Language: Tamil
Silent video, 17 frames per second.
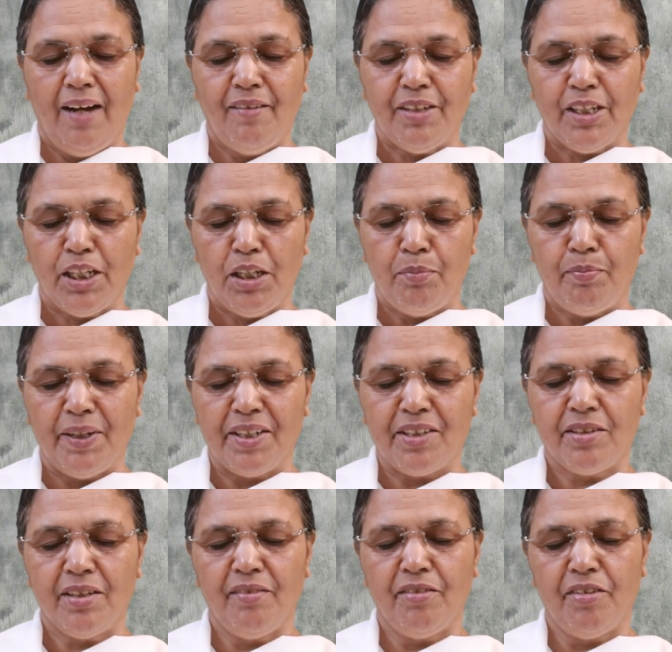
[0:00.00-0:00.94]
அவர்களை
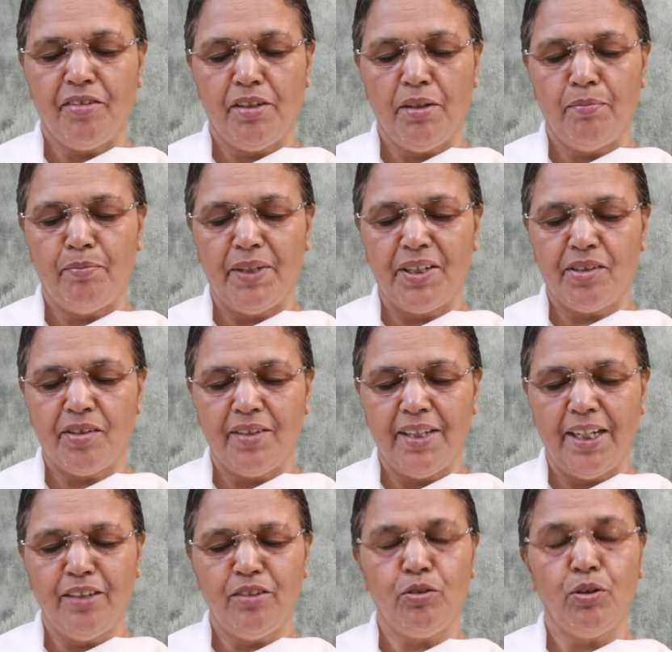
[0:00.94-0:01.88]
பற்றிய விஷயம் பற்றி
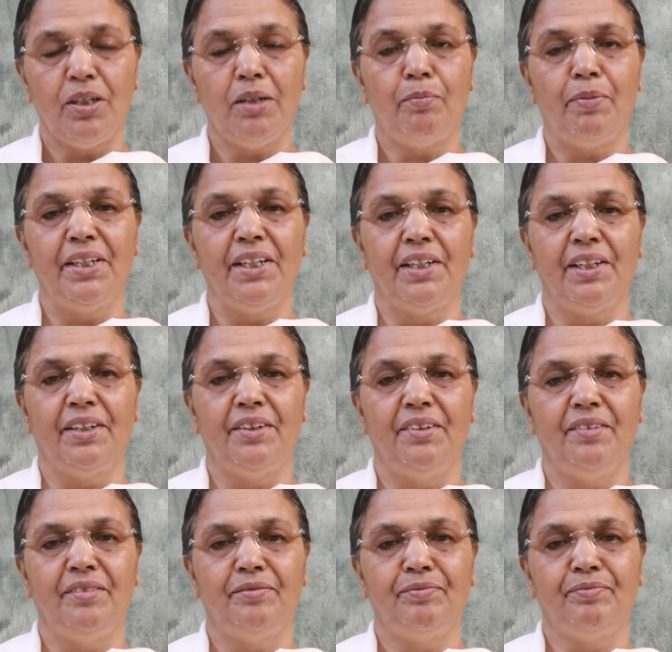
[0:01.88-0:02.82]
தான்
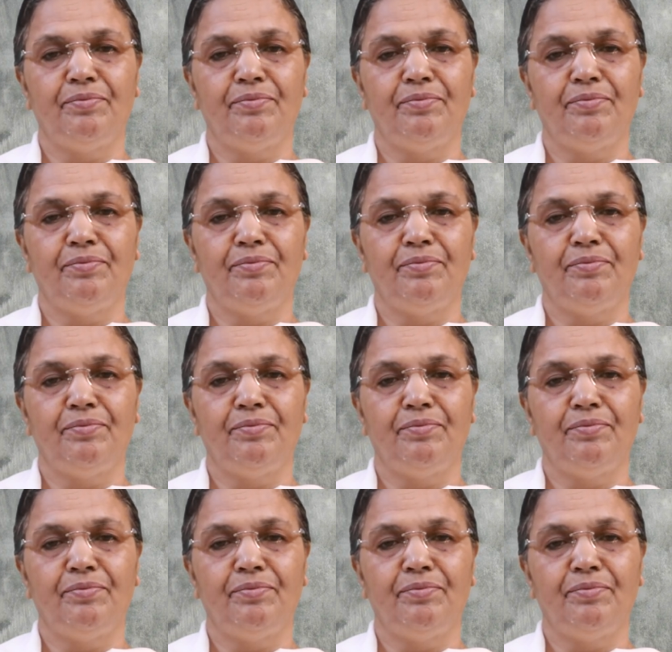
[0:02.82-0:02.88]
சொல்லப்படுகிறது